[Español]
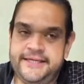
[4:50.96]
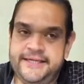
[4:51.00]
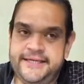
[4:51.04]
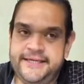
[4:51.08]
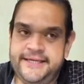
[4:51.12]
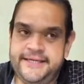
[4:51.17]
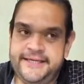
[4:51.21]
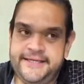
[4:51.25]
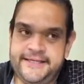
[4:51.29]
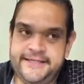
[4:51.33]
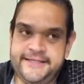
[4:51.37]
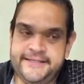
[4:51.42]

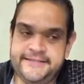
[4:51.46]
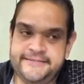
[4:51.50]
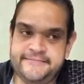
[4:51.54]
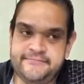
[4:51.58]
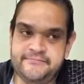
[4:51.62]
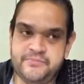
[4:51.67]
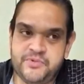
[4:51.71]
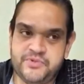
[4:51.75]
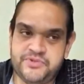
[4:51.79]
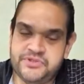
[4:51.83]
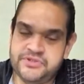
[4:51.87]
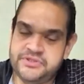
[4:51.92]
eh,
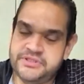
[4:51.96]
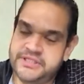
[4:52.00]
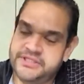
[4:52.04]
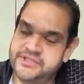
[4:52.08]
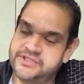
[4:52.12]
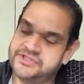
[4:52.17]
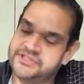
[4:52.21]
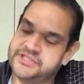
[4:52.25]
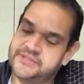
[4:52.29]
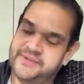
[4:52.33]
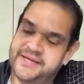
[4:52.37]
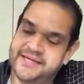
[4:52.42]
muchos de
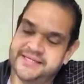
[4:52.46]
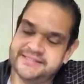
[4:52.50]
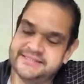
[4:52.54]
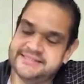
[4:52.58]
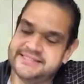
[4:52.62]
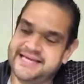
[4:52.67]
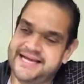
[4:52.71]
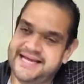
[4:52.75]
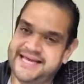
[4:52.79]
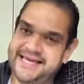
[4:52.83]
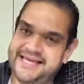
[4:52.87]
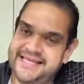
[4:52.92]
ellos se, van,
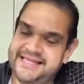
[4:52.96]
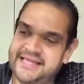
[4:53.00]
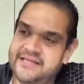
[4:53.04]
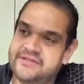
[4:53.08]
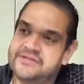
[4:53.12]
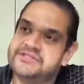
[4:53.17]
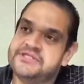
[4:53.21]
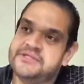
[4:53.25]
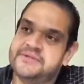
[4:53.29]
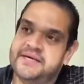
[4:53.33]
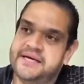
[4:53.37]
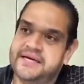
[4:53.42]
se han
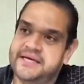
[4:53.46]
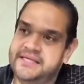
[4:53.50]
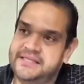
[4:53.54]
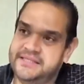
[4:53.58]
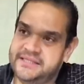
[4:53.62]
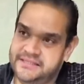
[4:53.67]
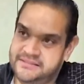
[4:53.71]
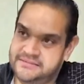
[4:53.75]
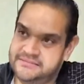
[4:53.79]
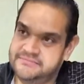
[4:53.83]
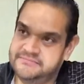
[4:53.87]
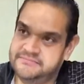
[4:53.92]
quitado, se van a
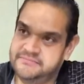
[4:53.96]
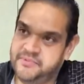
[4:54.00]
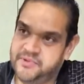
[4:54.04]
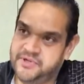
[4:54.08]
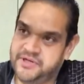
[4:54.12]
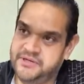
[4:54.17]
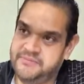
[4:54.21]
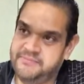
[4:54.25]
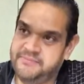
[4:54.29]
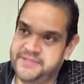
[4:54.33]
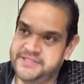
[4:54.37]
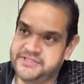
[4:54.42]
quitar,
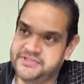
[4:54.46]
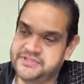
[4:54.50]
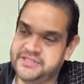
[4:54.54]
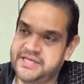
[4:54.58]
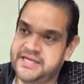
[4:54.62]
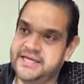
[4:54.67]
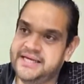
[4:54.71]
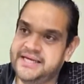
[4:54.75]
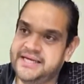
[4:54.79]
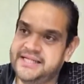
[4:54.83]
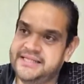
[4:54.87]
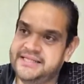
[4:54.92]
por el peso
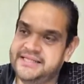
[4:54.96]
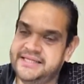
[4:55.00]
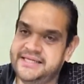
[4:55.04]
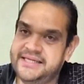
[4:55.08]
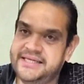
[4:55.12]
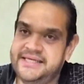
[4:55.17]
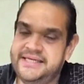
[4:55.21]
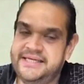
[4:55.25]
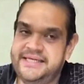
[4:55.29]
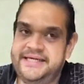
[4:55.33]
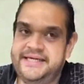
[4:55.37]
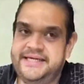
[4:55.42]
tan
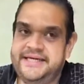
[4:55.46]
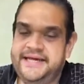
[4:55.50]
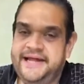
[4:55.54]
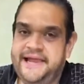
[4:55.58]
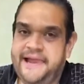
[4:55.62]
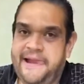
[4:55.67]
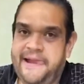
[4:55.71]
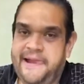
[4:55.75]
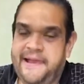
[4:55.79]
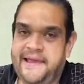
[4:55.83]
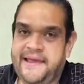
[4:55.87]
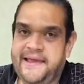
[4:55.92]
grande
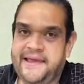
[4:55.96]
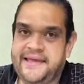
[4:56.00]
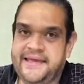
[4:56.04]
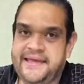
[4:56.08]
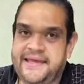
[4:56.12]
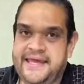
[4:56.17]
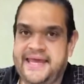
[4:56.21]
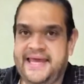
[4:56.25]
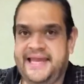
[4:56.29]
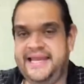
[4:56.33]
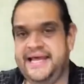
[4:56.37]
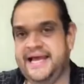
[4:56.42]
eh,
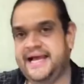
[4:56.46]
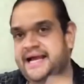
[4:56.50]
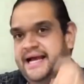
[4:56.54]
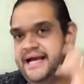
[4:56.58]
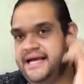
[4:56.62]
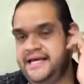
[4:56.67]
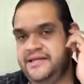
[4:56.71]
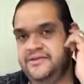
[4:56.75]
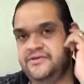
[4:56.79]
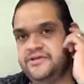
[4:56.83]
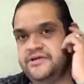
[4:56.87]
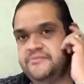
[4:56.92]
que le ha
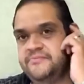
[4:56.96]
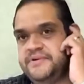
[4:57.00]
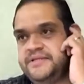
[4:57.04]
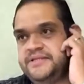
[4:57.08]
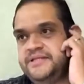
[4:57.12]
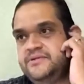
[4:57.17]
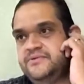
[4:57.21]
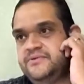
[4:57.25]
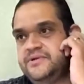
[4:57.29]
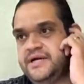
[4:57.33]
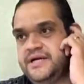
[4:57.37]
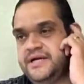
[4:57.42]
caído después
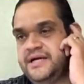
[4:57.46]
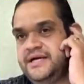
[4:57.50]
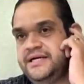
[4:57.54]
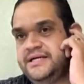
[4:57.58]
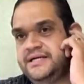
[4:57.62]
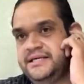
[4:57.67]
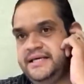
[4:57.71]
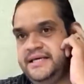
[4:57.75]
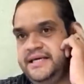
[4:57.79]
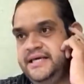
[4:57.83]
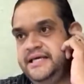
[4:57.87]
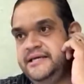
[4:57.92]
del
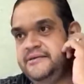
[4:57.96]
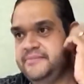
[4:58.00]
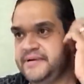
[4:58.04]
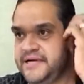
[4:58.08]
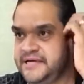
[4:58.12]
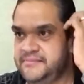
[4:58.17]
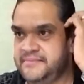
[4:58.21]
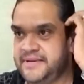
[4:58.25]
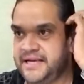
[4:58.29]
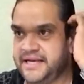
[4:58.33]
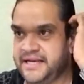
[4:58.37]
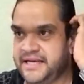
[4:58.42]
huracán
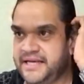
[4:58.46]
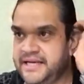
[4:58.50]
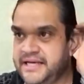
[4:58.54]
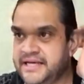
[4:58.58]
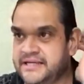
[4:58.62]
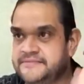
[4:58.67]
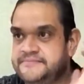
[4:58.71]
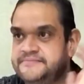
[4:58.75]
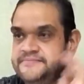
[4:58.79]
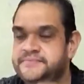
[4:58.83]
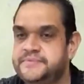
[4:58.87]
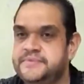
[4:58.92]
Irma y
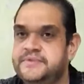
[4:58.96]
María.